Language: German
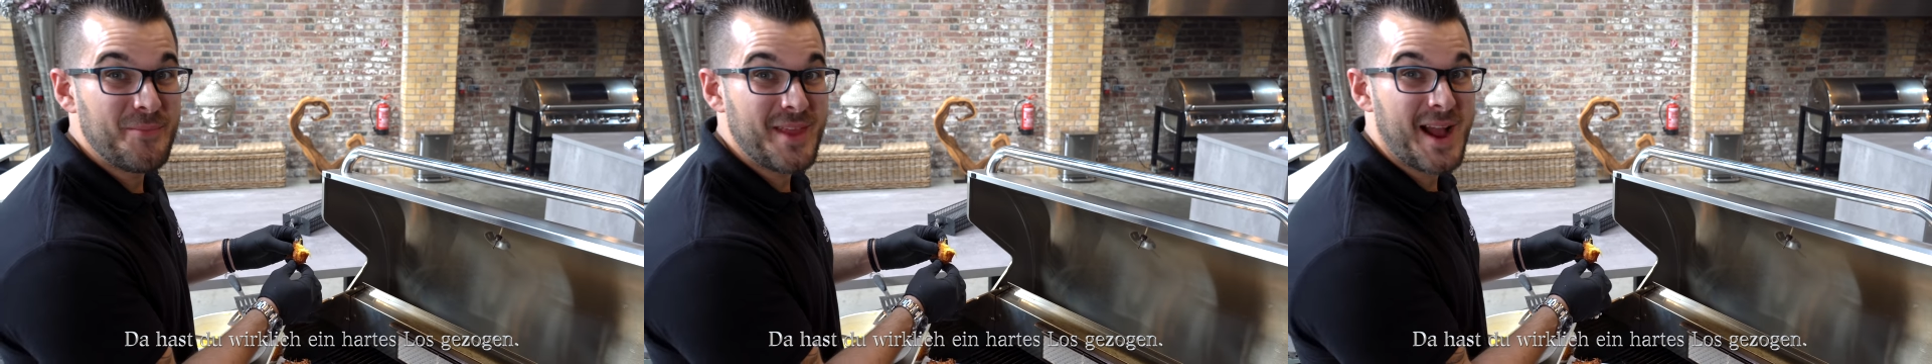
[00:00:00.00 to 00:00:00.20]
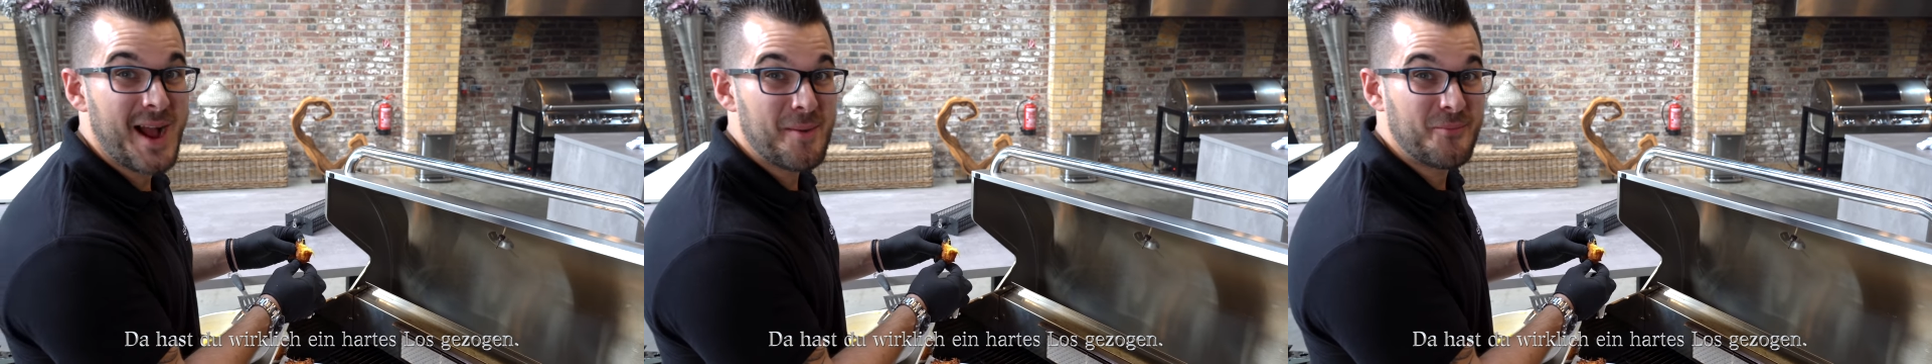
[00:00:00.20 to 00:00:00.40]

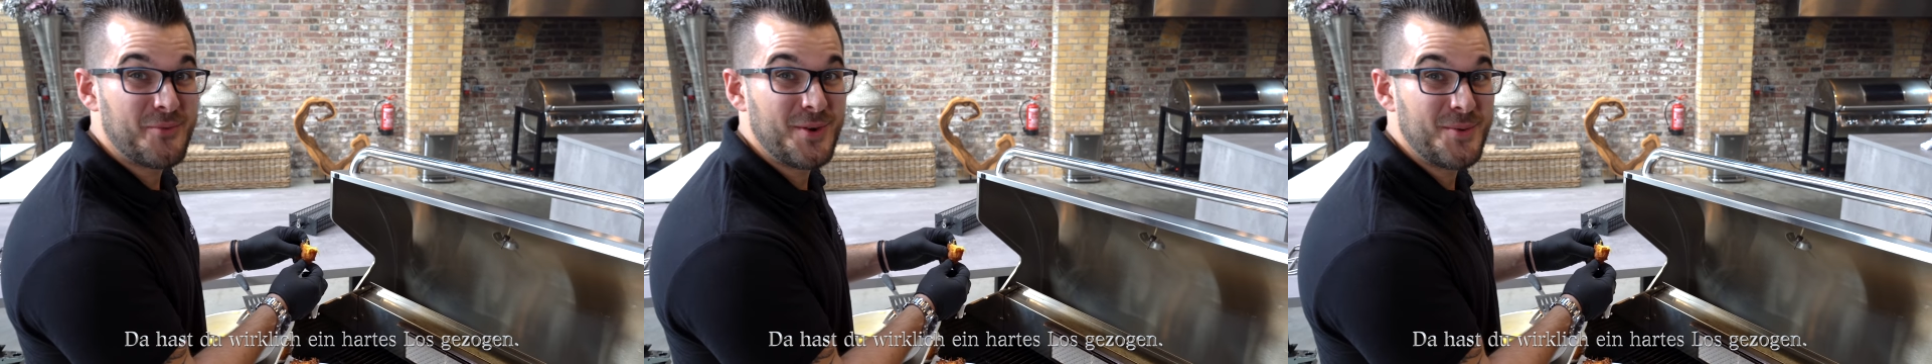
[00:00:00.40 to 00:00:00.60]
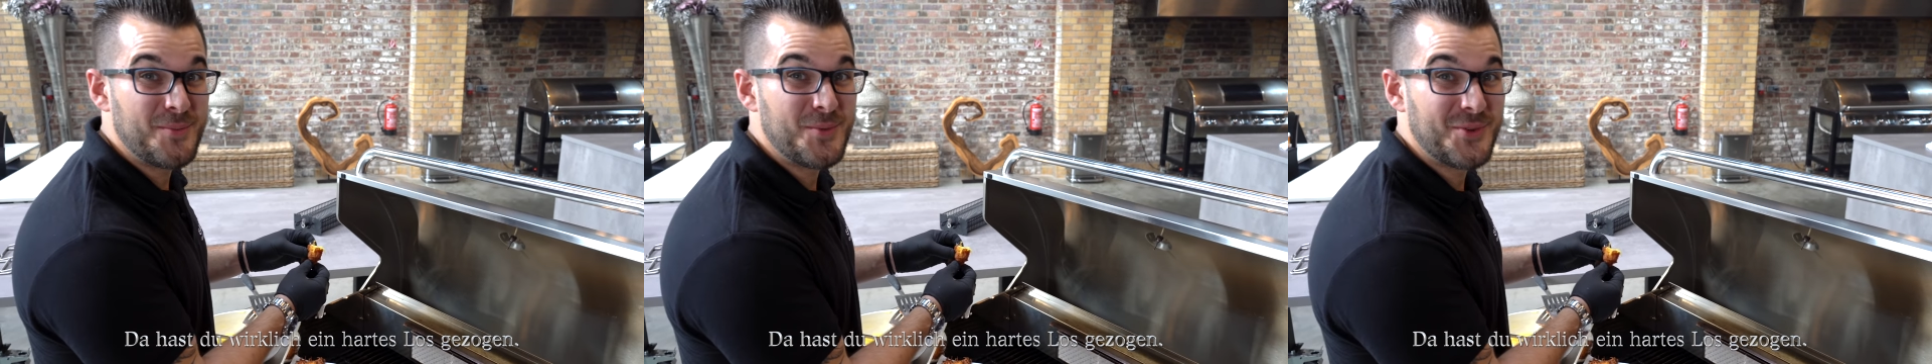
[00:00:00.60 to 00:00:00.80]
der
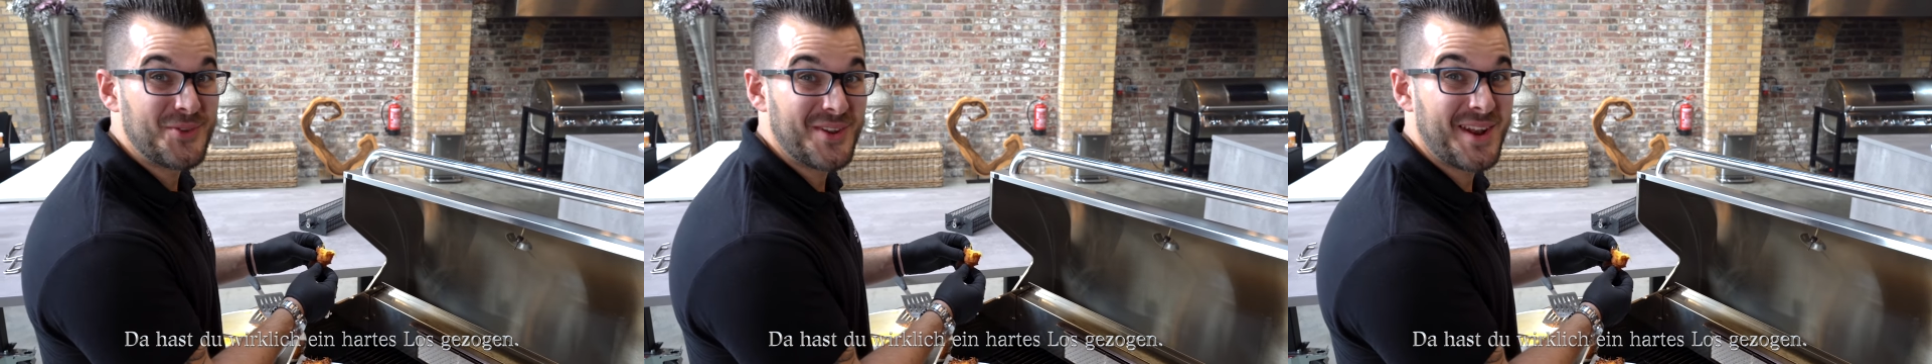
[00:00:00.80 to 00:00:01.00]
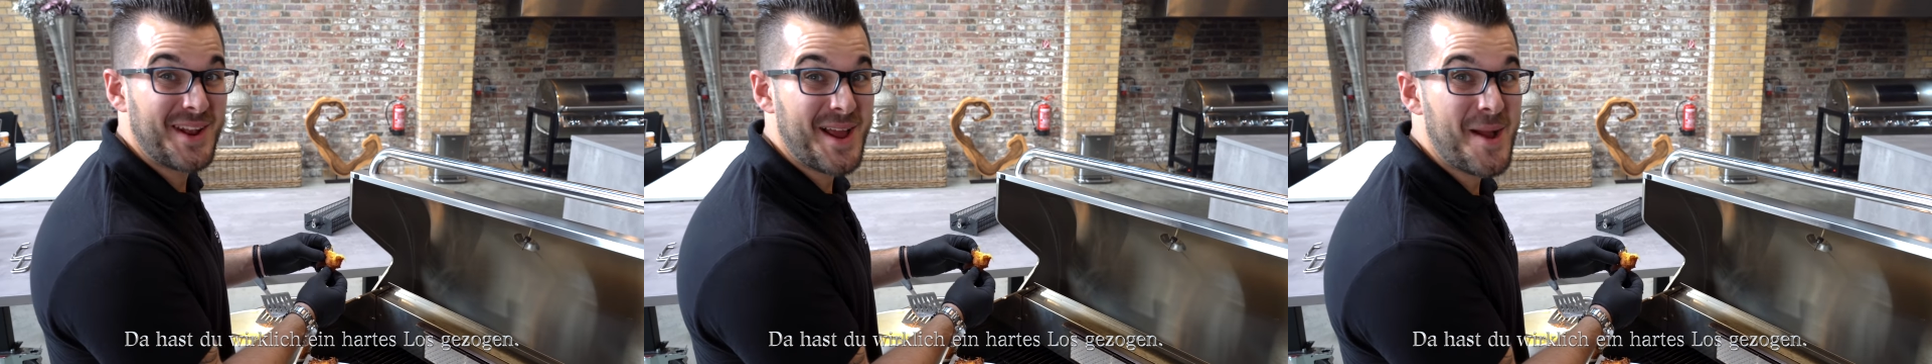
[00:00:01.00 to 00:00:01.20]

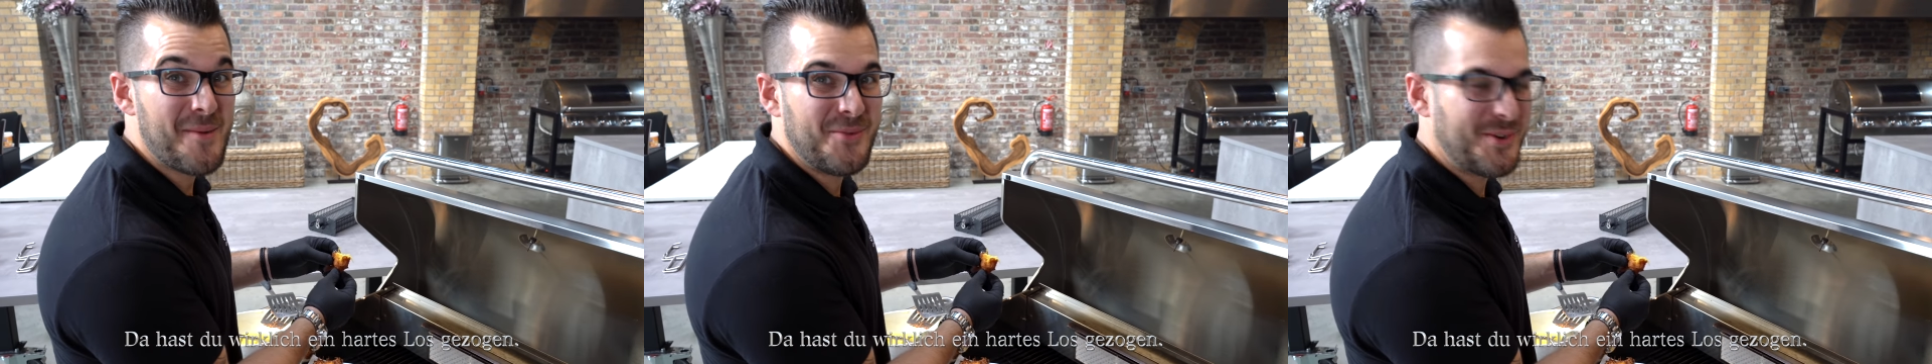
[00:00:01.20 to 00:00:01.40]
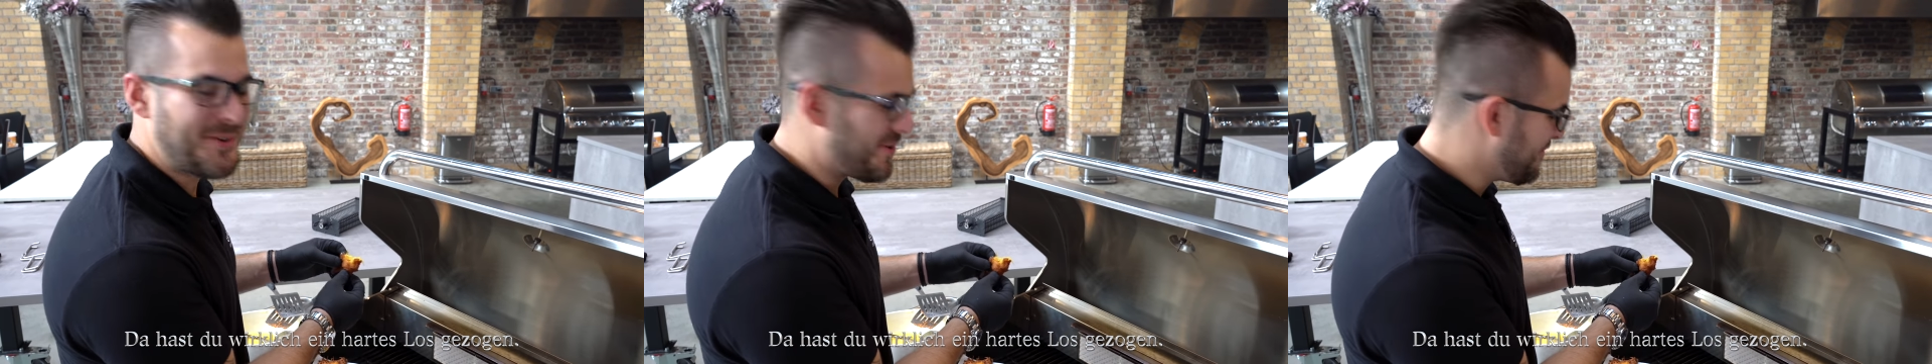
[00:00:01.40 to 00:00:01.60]
Apfelmus oder der
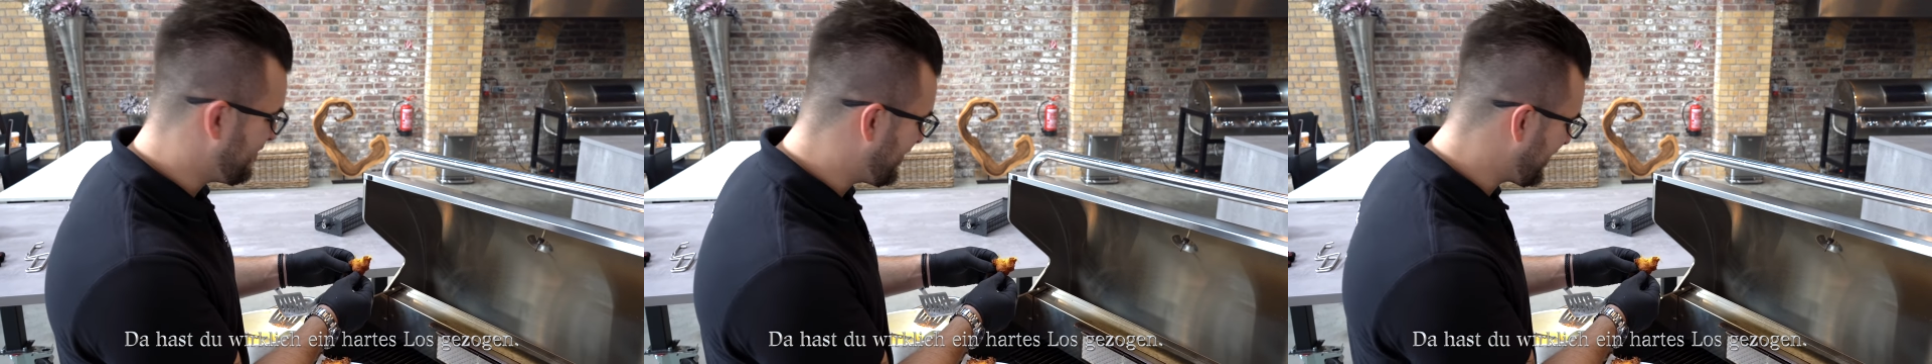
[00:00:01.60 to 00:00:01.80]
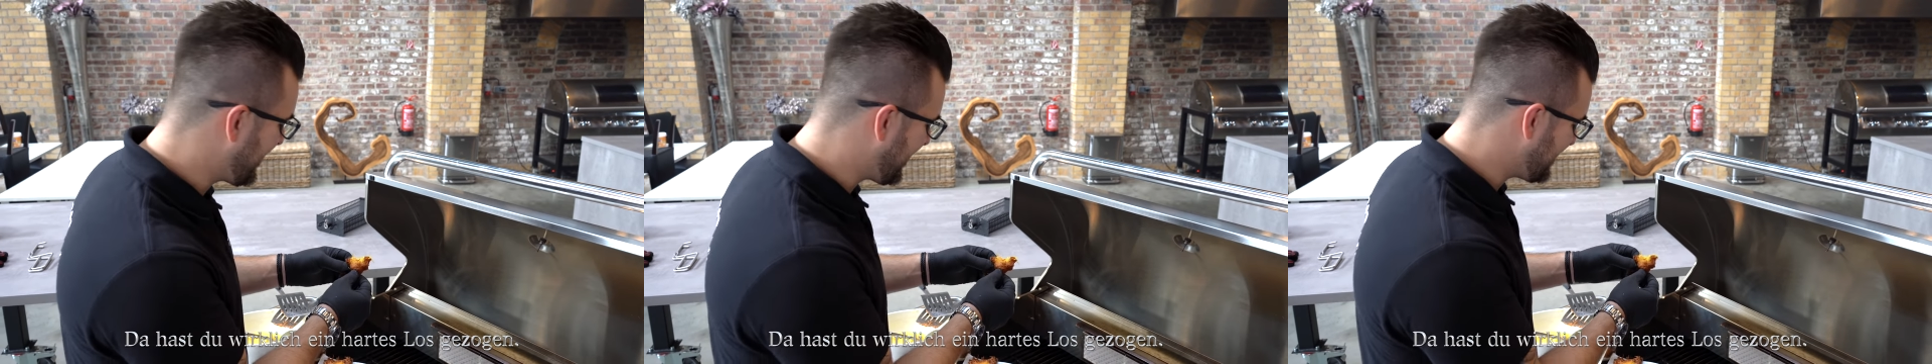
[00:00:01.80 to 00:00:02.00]

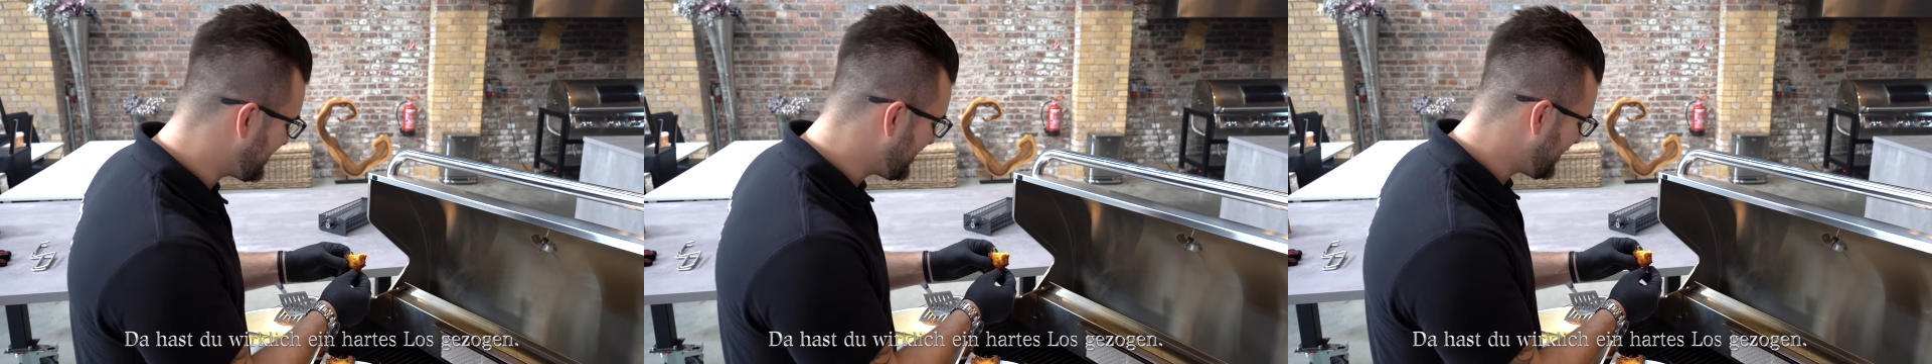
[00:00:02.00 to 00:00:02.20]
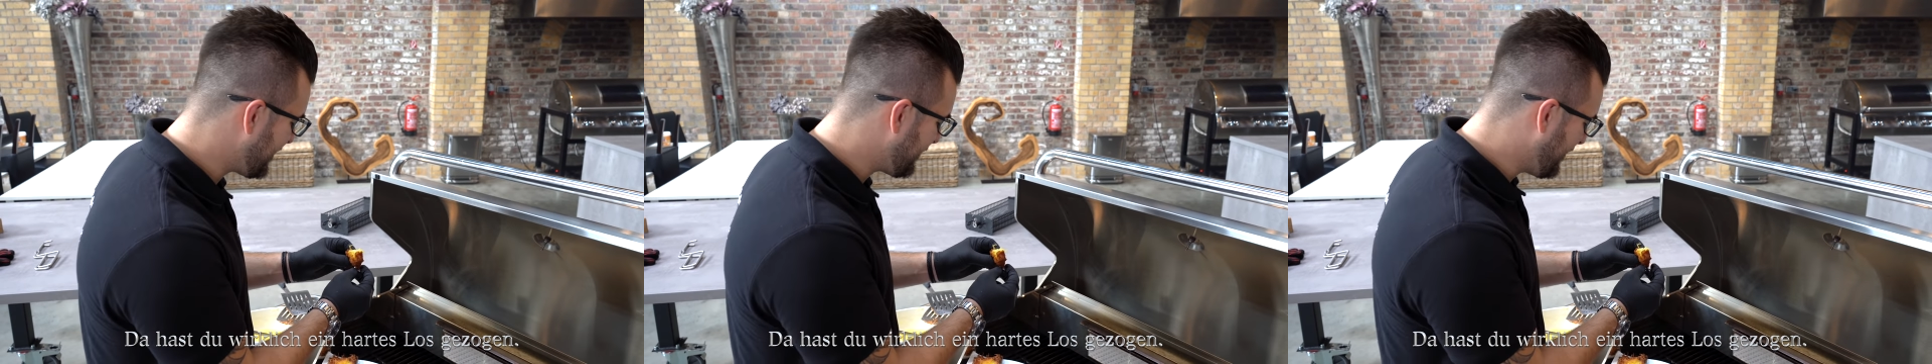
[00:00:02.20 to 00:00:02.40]
Apfelkompott, da
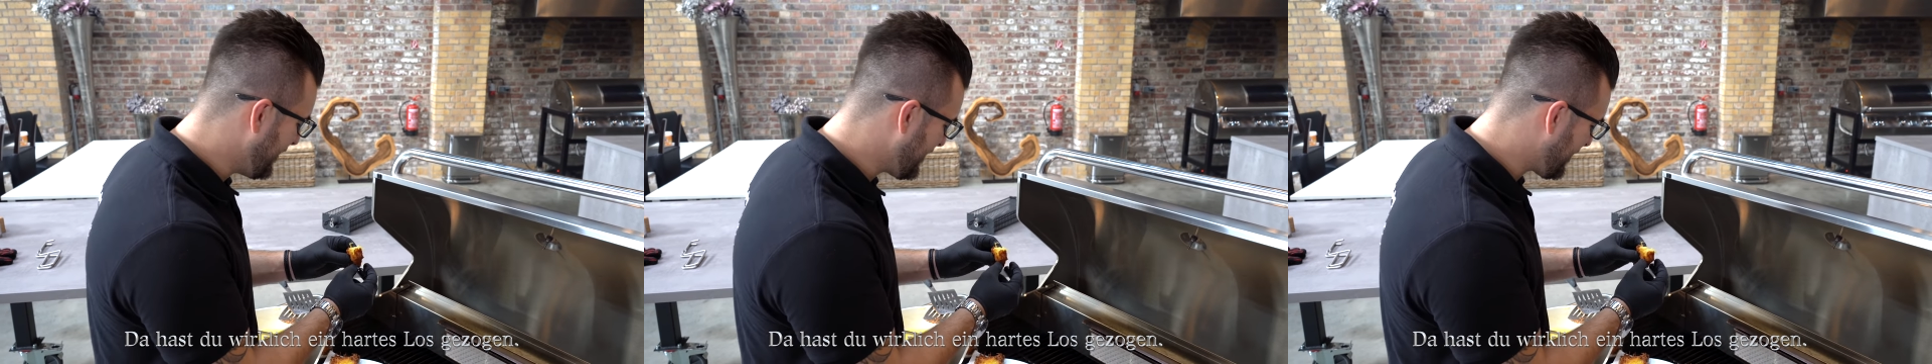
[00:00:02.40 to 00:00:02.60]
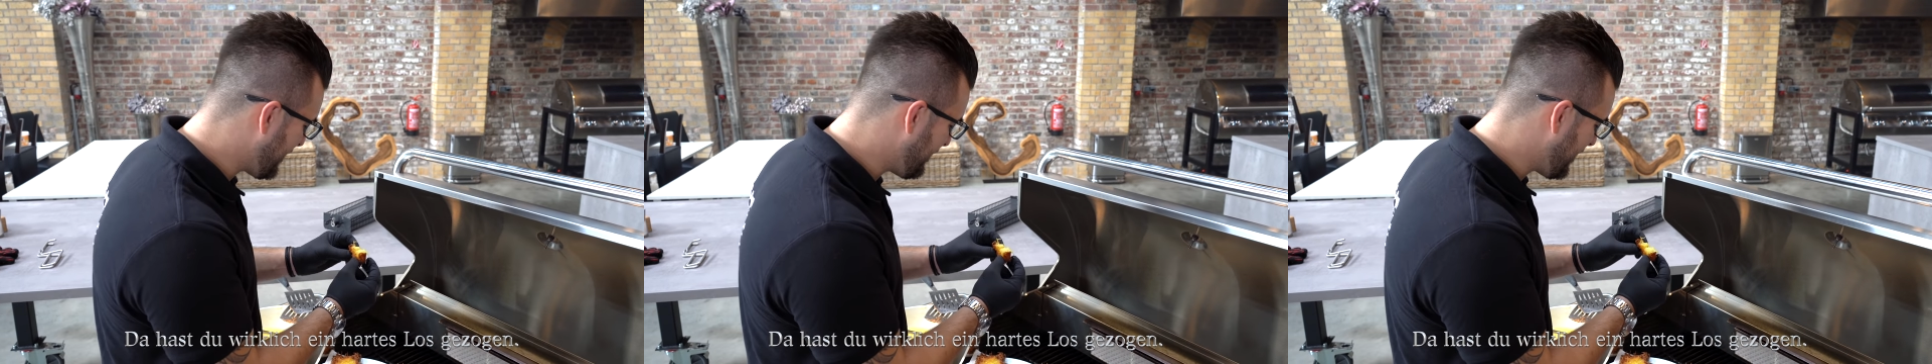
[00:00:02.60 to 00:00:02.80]
stehe ich
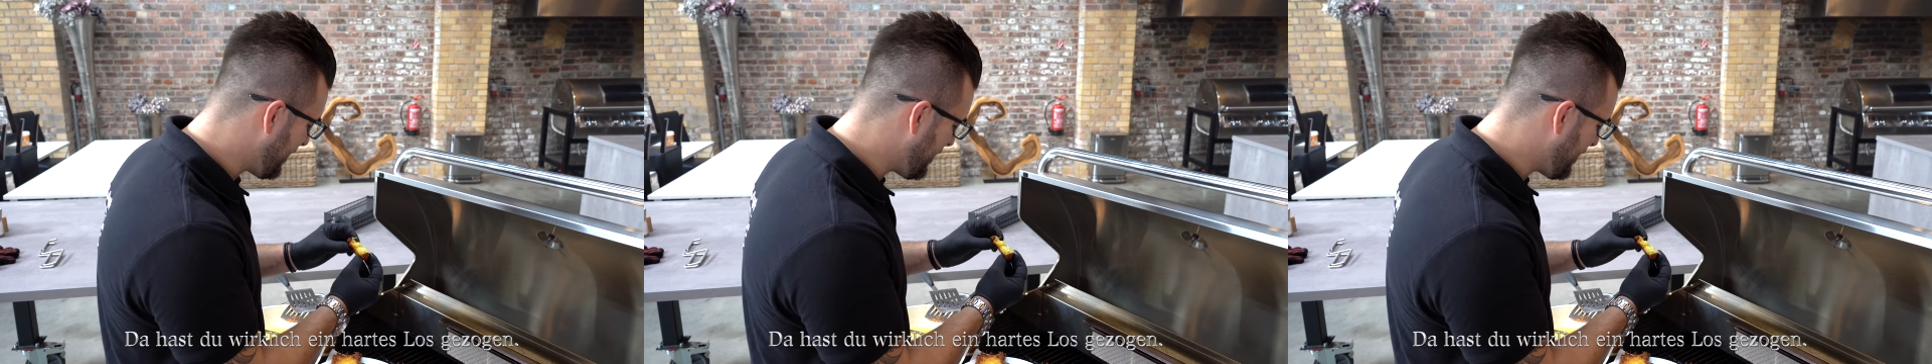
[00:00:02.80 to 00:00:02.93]
voll drauf.